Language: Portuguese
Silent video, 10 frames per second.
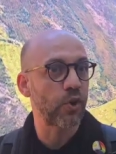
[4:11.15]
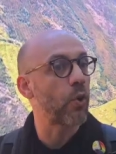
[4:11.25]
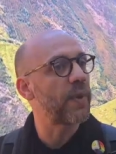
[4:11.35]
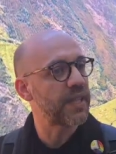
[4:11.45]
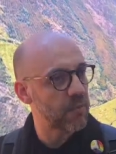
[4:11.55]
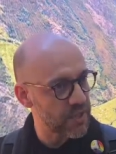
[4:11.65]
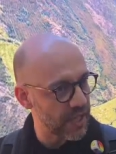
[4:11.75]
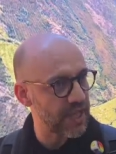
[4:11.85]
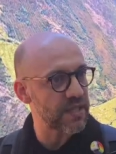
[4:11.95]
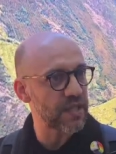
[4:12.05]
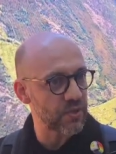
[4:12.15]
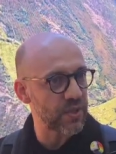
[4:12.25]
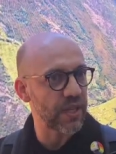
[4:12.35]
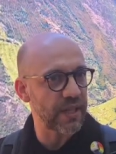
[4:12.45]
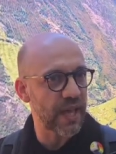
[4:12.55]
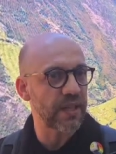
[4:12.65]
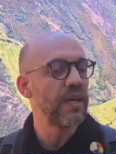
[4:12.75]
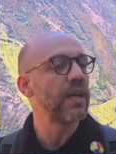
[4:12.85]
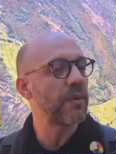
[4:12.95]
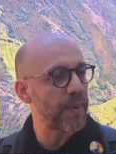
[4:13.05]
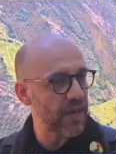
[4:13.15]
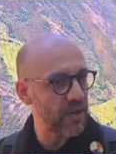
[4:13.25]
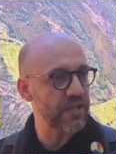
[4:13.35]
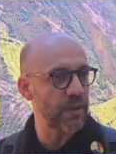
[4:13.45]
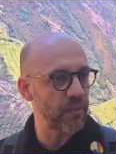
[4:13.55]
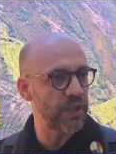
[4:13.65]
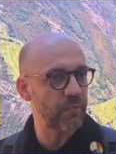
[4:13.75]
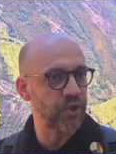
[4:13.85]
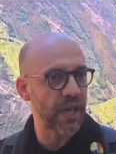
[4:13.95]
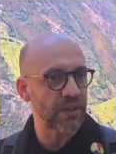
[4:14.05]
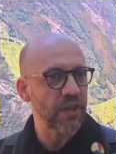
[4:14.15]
combatemos aqui a sazonalidade que para nós é muito importante.